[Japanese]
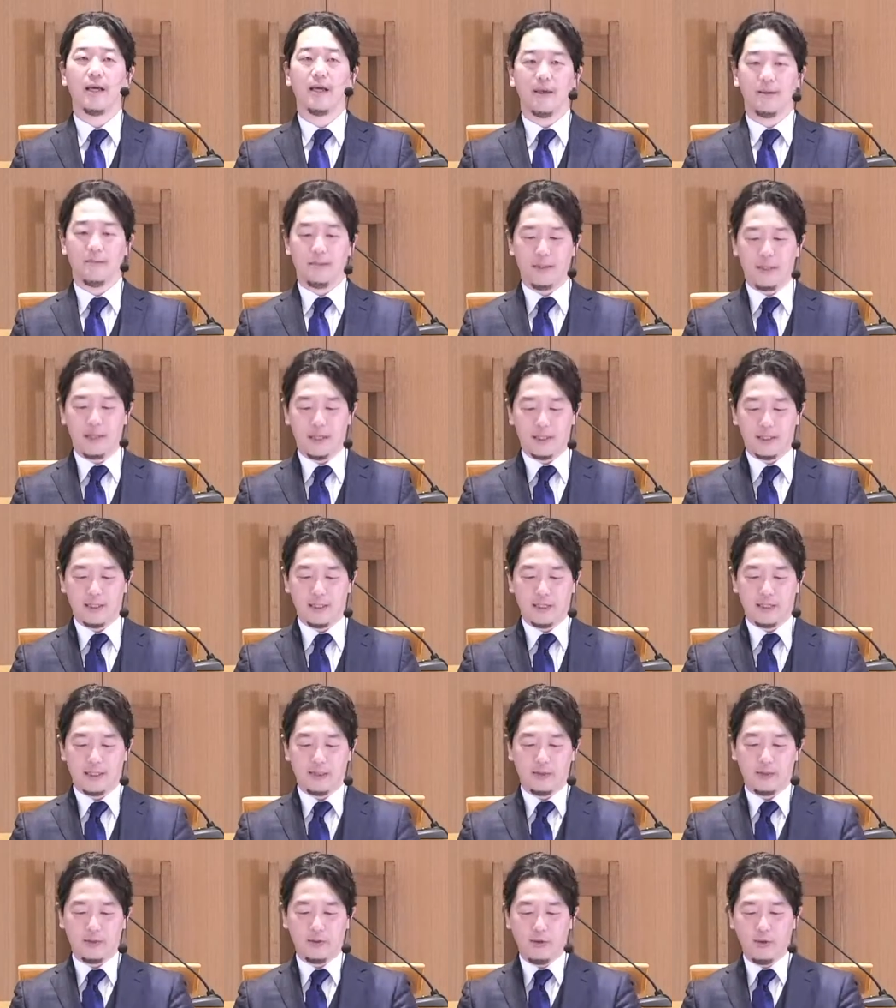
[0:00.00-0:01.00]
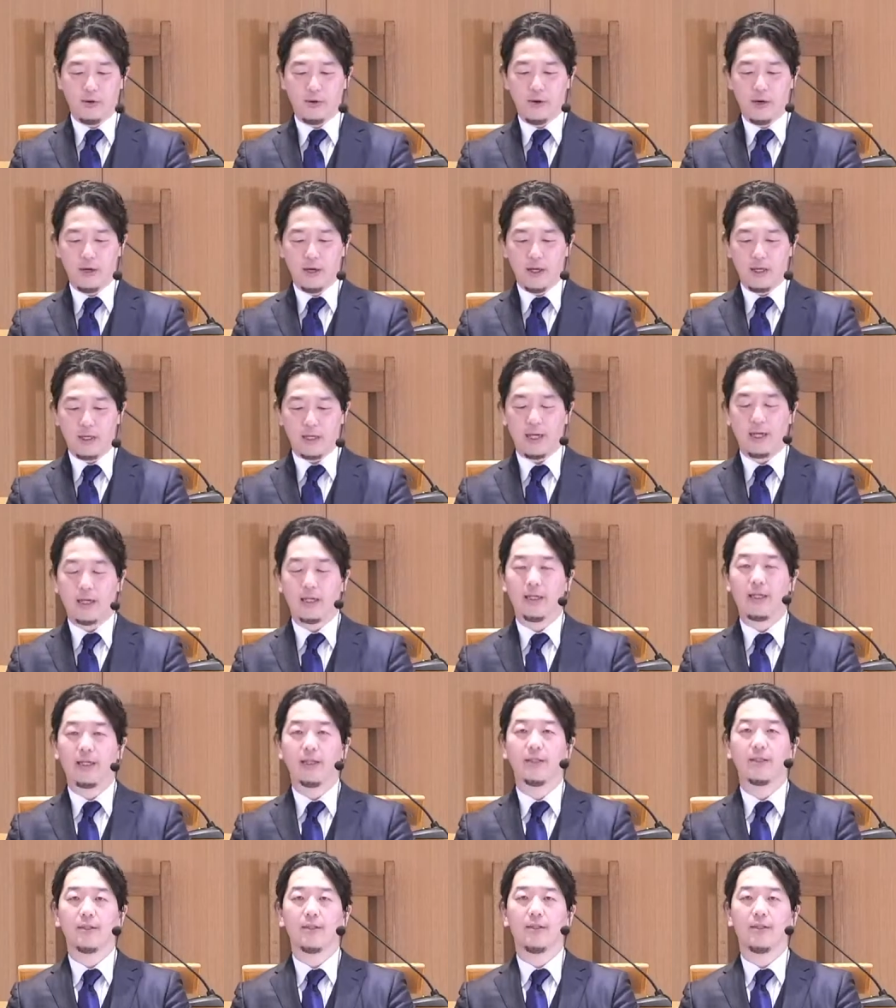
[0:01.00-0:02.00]
えー、皆さんを歓
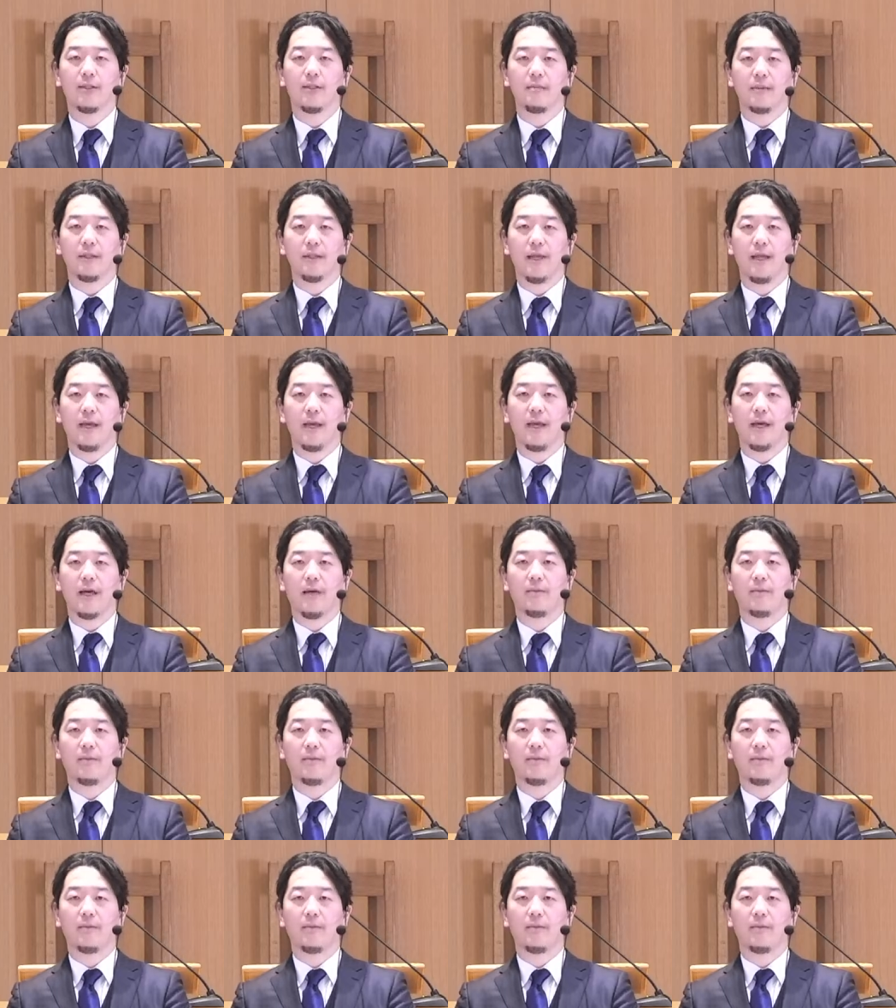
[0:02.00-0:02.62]
迎する意味で